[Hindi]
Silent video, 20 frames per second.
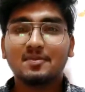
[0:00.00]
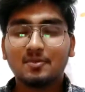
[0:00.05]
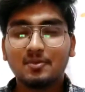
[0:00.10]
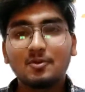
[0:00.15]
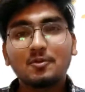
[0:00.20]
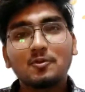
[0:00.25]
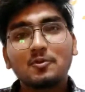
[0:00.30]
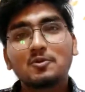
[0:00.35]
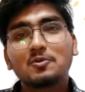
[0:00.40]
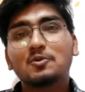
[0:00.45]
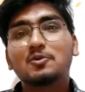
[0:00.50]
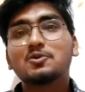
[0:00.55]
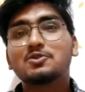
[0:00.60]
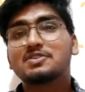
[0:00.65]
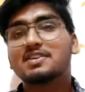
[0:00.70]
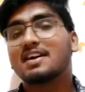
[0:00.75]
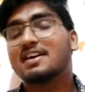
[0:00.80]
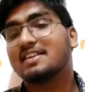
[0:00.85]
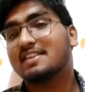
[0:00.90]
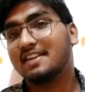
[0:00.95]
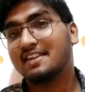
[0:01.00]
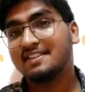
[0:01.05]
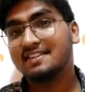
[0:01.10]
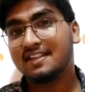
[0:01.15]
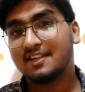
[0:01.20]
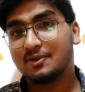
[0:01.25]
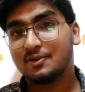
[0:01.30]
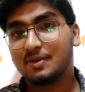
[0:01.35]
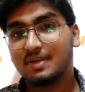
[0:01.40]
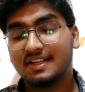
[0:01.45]
वो वो उसका नहीं
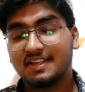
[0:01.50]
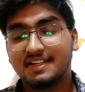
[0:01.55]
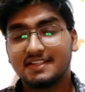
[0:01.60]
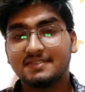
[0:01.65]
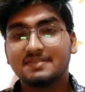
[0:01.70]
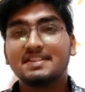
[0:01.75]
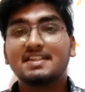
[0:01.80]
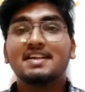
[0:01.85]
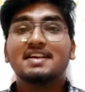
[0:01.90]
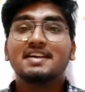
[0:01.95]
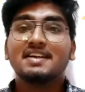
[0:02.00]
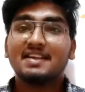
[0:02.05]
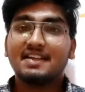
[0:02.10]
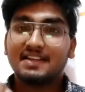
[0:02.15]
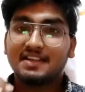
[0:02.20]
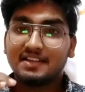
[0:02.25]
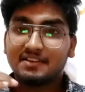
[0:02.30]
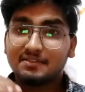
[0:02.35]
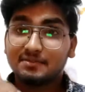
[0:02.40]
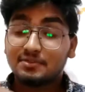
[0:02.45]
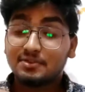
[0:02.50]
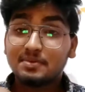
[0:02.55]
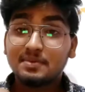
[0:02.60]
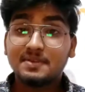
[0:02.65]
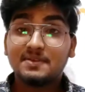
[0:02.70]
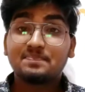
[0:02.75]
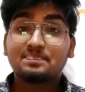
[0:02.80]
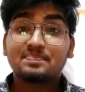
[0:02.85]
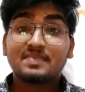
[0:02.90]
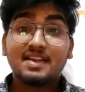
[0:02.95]
था रोल लेकिन लेकिन फिर
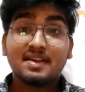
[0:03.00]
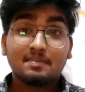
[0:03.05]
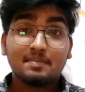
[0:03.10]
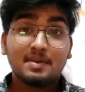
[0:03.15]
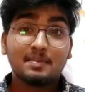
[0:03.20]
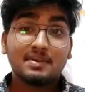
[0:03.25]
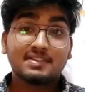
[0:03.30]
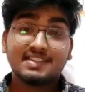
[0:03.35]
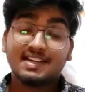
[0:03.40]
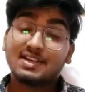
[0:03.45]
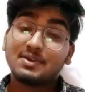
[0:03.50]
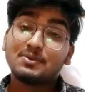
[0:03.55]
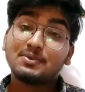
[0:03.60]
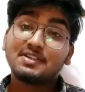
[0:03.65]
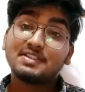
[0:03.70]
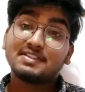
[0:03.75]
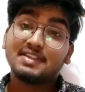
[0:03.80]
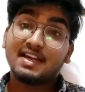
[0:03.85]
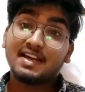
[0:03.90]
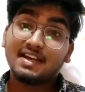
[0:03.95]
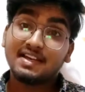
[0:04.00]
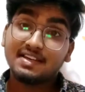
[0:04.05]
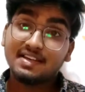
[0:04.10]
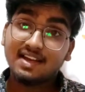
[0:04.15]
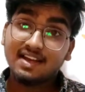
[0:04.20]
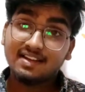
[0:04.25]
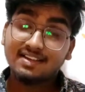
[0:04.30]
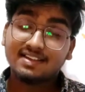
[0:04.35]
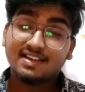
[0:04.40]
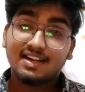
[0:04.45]
भी मैं बता रहा हूँ कि
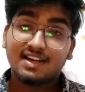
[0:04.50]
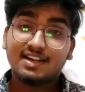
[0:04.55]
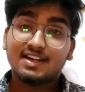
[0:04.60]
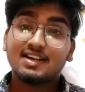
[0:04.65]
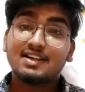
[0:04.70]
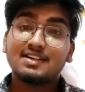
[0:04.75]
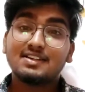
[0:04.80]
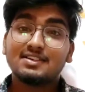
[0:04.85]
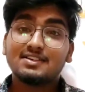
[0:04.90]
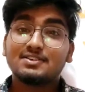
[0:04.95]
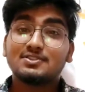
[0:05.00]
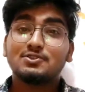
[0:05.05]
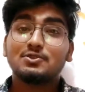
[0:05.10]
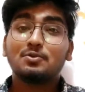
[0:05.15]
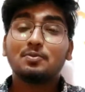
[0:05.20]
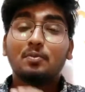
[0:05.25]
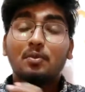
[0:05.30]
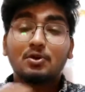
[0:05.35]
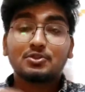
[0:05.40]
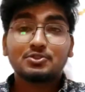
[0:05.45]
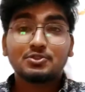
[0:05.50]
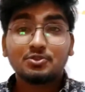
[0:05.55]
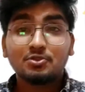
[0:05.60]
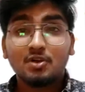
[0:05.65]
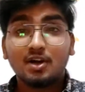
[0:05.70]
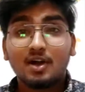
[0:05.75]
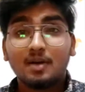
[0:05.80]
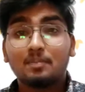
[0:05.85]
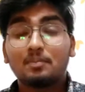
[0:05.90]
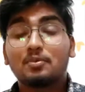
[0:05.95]
धैर्य का जो
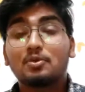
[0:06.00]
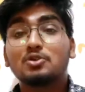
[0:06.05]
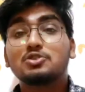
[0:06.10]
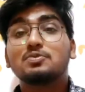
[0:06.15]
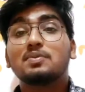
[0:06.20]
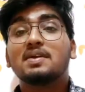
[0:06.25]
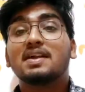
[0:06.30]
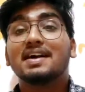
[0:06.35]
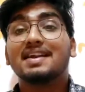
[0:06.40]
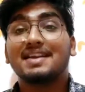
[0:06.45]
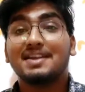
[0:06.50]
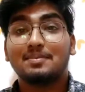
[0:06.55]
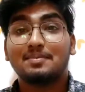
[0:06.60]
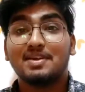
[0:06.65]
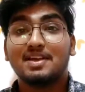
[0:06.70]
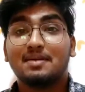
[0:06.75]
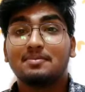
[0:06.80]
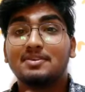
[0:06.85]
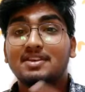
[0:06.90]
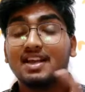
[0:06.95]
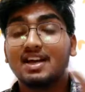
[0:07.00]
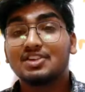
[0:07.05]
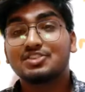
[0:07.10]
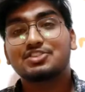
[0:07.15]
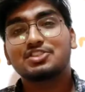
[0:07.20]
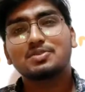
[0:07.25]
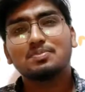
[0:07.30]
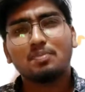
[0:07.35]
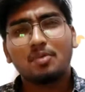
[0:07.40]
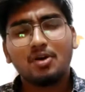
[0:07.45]
पॉजिटिव अप्रोच बनाने में
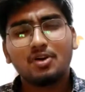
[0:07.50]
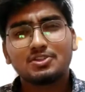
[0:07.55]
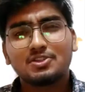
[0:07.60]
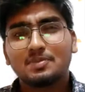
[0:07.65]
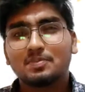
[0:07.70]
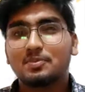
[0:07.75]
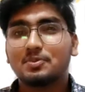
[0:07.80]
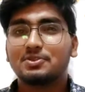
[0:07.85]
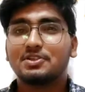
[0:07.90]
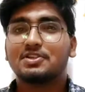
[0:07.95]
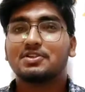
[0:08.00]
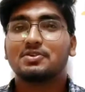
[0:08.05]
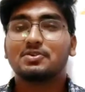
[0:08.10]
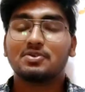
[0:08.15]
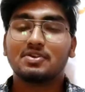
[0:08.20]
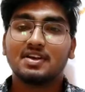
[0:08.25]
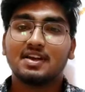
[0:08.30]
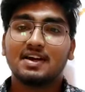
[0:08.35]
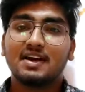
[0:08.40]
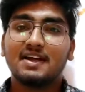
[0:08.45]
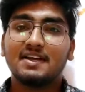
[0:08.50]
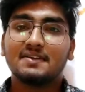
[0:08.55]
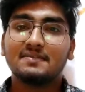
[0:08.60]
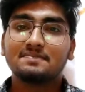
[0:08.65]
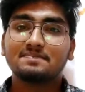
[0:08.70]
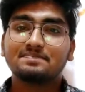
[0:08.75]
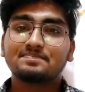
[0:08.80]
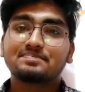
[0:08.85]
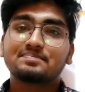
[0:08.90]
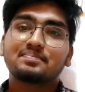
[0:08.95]
अभिलाष की बहुत इंपॉर्टेंट रोल रहा
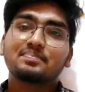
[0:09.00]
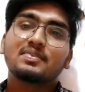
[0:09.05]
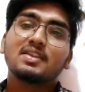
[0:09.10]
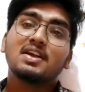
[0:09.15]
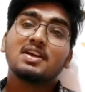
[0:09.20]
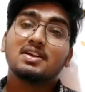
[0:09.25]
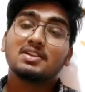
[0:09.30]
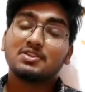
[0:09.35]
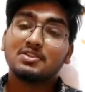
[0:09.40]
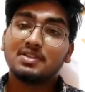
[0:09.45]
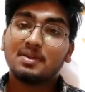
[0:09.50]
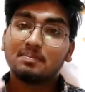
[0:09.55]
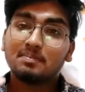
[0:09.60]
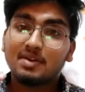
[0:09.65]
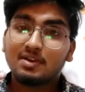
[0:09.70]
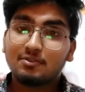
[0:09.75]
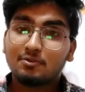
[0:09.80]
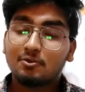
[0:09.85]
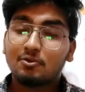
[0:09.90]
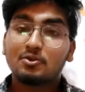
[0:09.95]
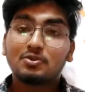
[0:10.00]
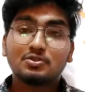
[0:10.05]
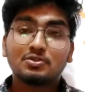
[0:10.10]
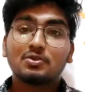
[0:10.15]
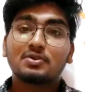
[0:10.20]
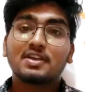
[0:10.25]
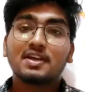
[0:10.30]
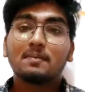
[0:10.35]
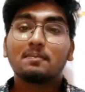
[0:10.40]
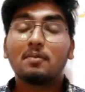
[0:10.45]
है नंबर फोर्थ
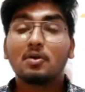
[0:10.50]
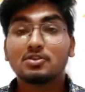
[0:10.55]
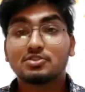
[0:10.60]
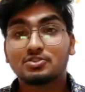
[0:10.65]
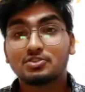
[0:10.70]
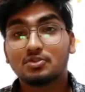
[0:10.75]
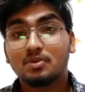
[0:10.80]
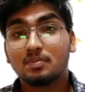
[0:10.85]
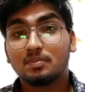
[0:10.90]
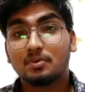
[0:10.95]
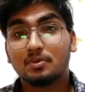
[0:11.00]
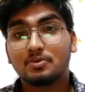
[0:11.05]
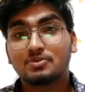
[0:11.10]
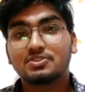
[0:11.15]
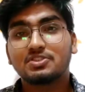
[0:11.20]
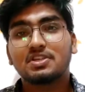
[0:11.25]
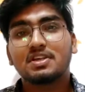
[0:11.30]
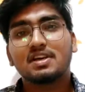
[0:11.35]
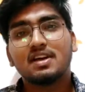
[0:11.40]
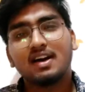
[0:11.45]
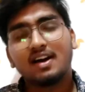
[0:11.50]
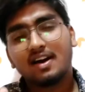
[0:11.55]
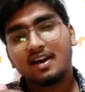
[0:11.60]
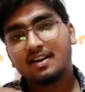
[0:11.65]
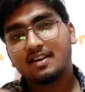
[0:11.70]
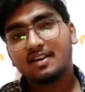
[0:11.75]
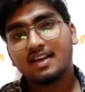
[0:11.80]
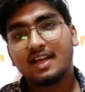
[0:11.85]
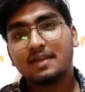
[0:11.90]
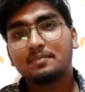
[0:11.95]
हो गया पॉजिटिव अप्रोच
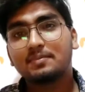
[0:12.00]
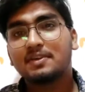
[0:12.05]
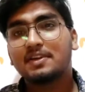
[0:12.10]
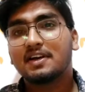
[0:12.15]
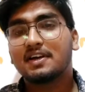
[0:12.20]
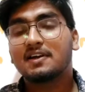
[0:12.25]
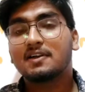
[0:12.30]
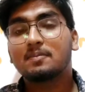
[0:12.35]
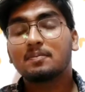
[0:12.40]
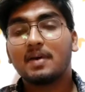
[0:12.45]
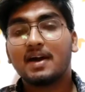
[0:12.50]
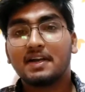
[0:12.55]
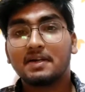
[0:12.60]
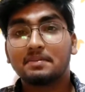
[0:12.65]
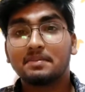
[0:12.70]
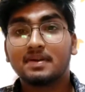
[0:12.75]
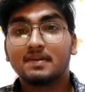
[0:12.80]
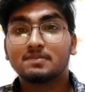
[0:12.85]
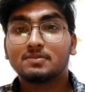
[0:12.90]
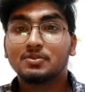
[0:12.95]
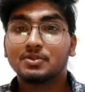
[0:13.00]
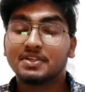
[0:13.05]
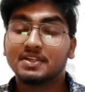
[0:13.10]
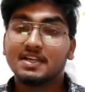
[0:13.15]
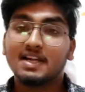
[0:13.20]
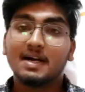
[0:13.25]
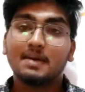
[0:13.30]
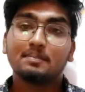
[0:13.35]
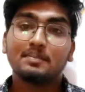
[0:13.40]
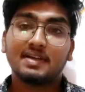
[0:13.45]
हर लाइफ के हर पार्ट में आपको एक
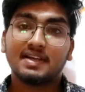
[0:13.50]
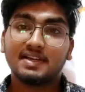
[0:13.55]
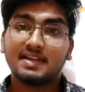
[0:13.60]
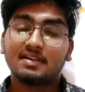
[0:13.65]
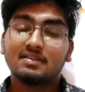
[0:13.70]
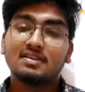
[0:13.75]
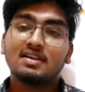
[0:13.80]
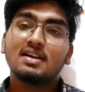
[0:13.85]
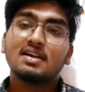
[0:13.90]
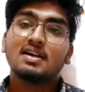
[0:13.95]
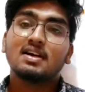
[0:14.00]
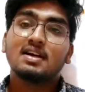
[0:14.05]
काम में आएगा